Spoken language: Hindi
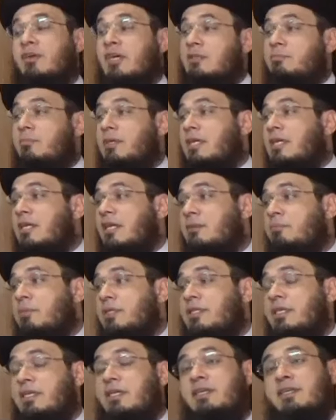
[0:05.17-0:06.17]
फातिमा के घर
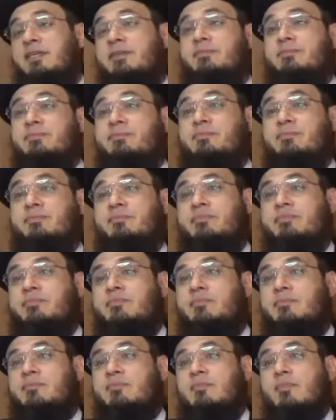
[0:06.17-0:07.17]
में
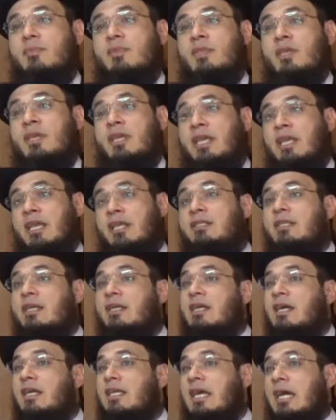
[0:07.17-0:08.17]
देखी एक
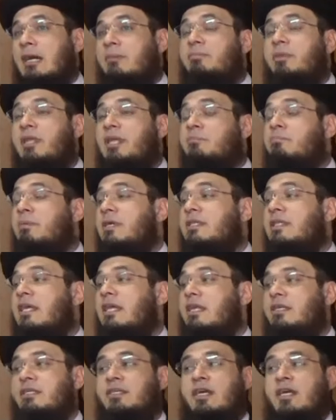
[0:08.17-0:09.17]
देखा कि आपने एक
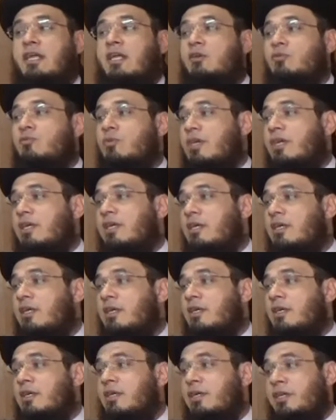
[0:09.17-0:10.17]
पर्दा लटकाया हुआ
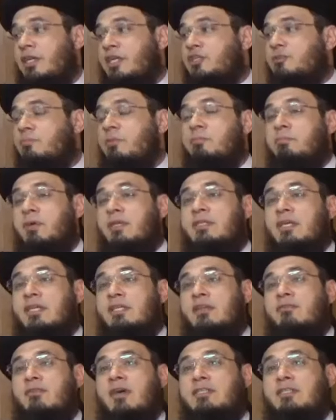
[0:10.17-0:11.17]
है रेशमी पर्दा
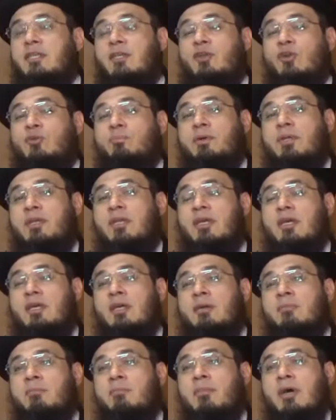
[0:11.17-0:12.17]
दरवाजे के ऊपर
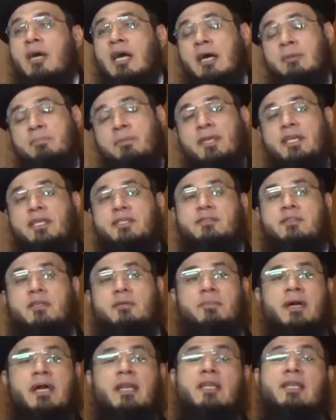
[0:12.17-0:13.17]
आप ही के
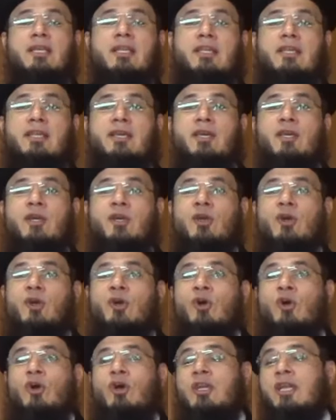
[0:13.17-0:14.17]
इस्तबाल के लिए
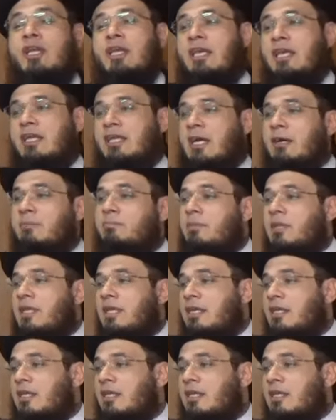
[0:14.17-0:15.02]
और एक आपने